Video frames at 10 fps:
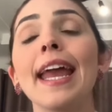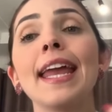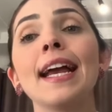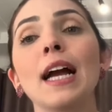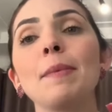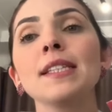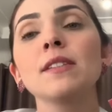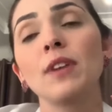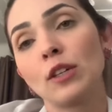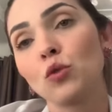Ele acaba
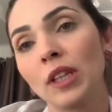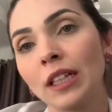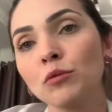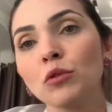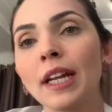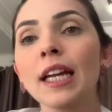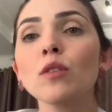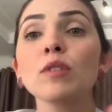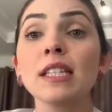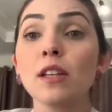ajudando, né,
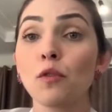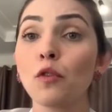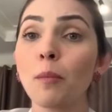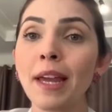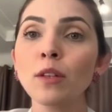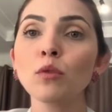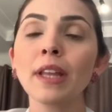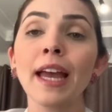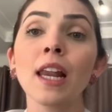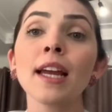no desenvolvimento
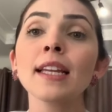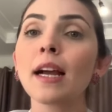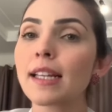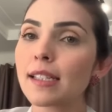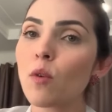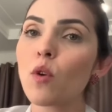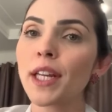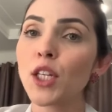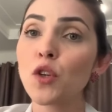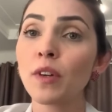dela e na questão
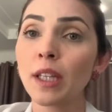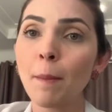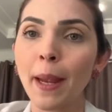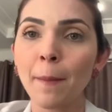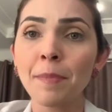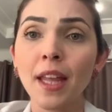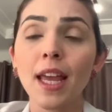cognitiva também.